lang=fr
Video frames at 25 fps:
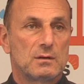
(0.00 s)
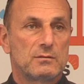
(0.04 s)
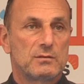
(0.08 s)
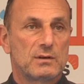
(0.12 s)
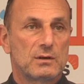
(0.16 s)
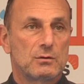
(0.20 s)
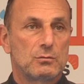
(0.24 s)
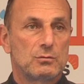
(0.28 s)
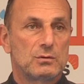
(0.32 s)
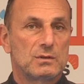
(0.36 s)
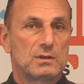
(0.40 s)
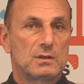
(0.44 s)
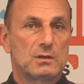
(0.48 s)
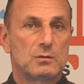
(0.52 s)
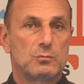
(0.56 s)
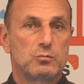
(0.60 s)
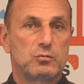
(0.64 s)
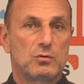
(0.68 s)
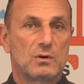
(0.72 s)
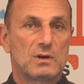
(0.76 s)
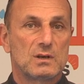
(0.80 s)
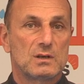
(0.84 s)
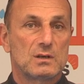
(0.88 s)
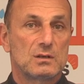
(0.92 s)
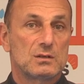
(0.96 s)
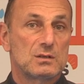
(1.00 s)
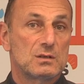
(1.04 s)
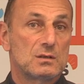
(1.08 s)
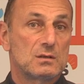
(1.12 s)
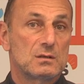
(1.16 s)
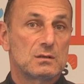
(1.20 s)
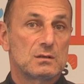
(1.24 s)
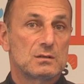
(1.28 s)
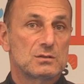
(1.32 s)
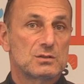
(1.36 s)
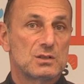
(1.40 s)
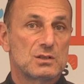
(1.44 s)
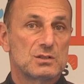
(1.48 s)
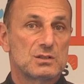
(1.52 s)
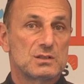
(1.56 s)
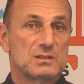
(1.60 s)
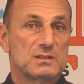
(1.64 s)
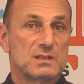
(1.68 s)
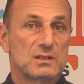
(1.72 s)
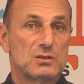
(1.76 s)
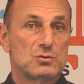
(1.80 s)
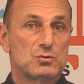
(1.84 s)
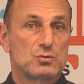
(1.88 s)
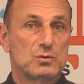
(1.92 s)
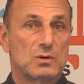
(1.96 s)
la faculté de pouvoir euh, changer
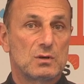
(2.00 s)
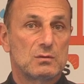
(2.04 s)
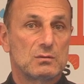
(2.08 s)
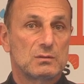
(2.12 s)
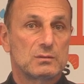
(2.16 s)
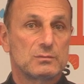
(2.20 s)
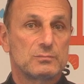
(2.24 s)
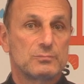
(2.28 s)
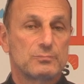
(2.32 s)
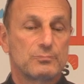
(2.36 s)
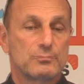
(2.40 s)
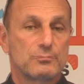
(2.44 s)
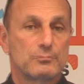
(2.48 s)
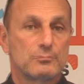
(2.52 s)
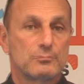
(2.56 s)
cinq joueurs. Hein.